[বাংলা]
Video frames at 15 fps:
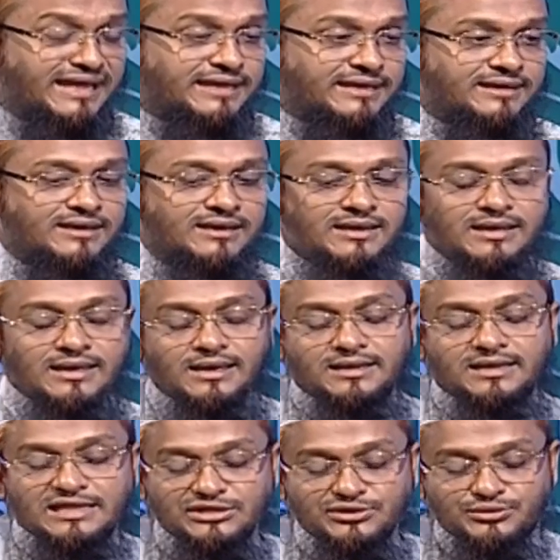নেই
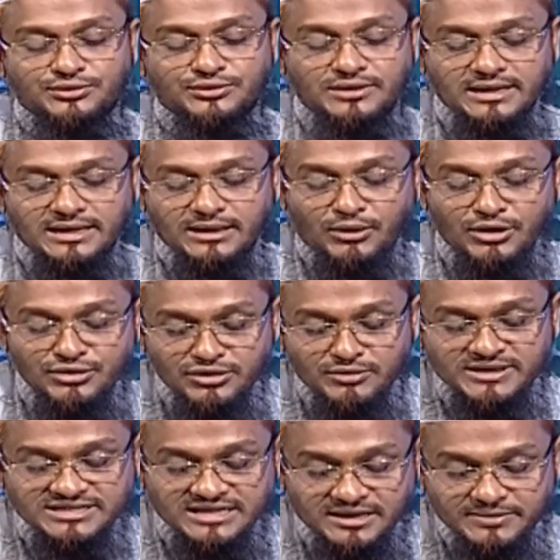কিন্তু অন্যান্য
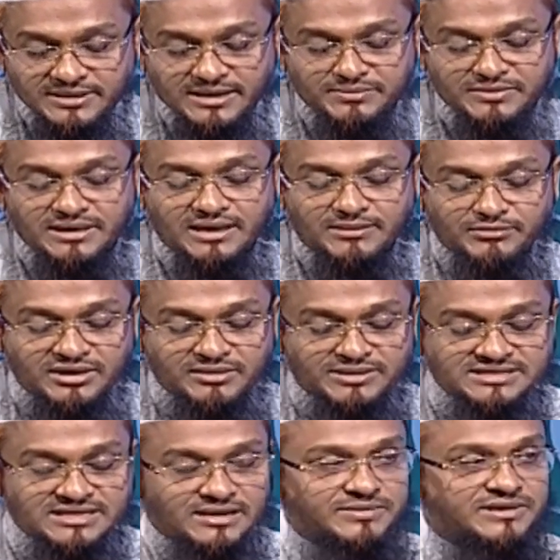মাঝাহাবে আপনি হাম্বারি
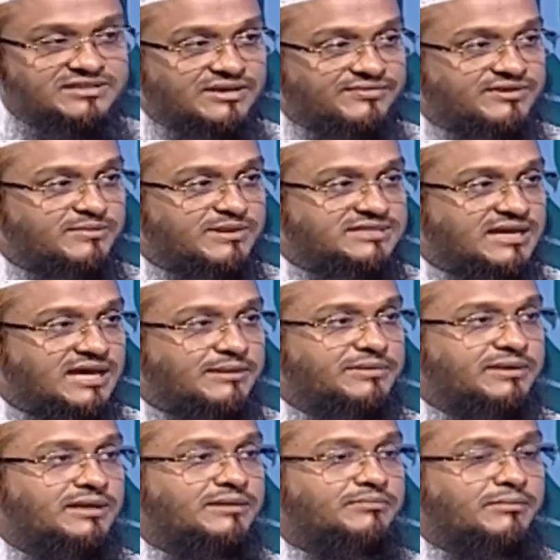মাঝাহাবে শাফি
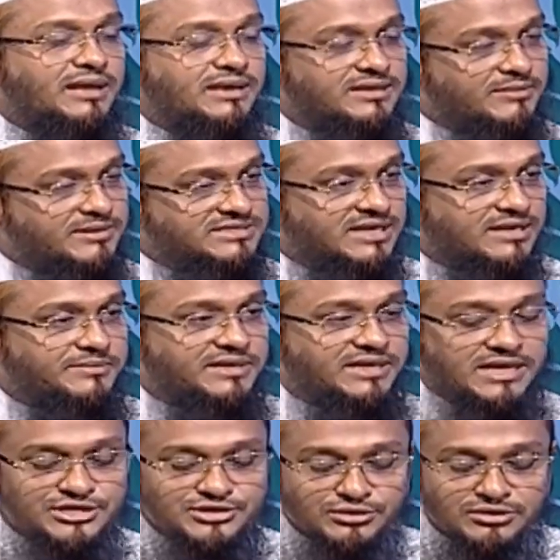মাঝাহাবে মালিকী মাঝাহাবে
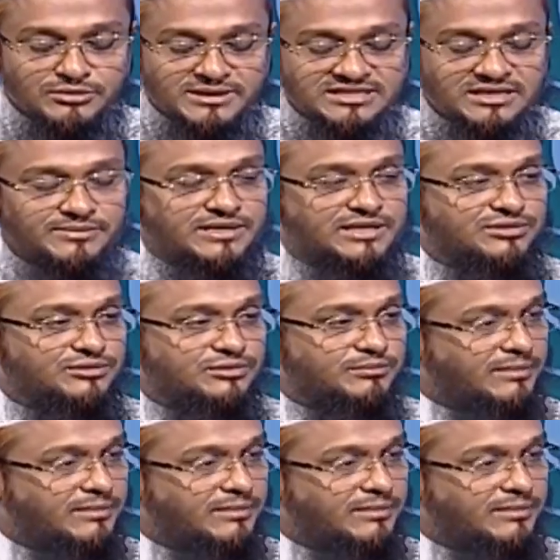এই সকল মাঝাহাবে কিন্তু